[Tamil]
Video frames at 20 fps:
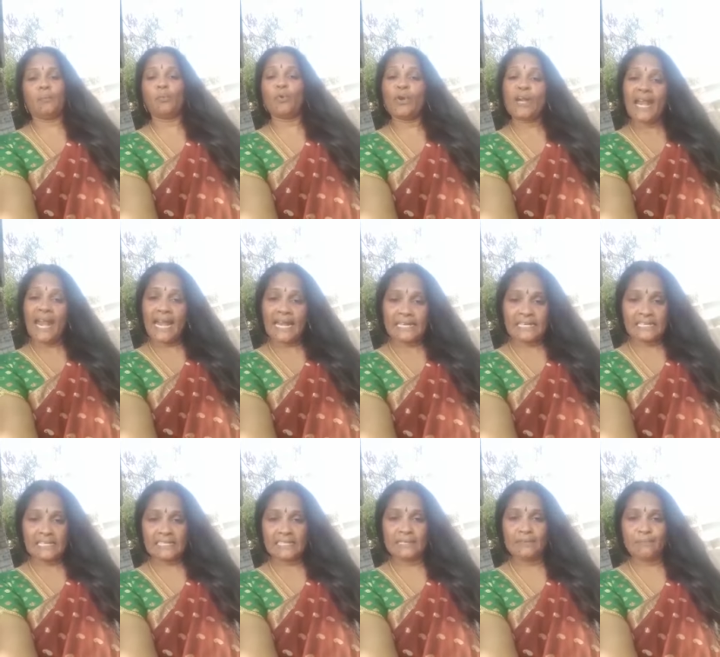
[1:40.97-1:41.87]

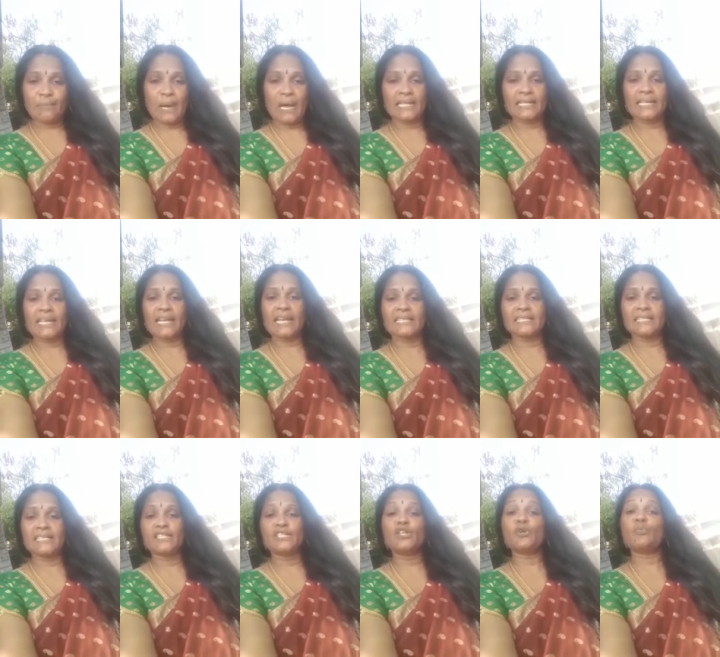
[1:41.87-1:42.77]
முன்னேற்றத்தின் பாதையிலே
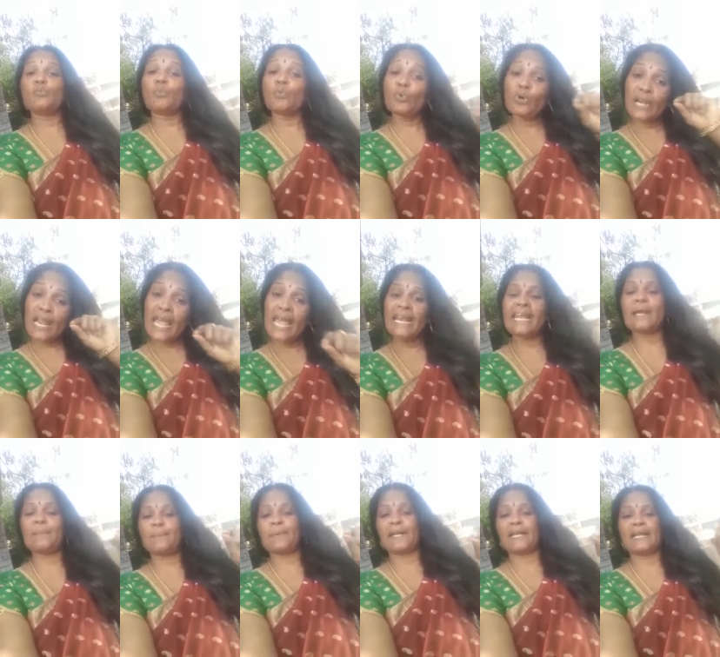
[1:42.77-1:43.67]
சென்று
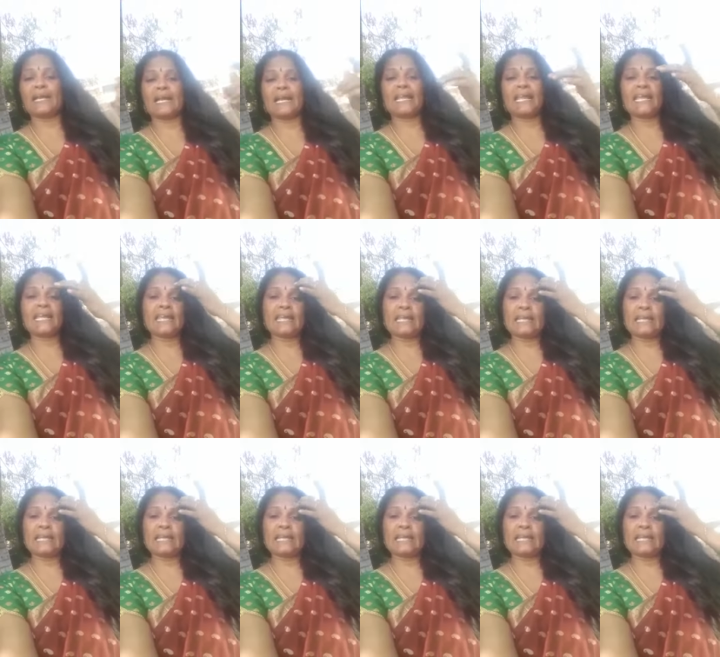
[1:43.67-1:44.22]
முன்னேறிய பெண்களை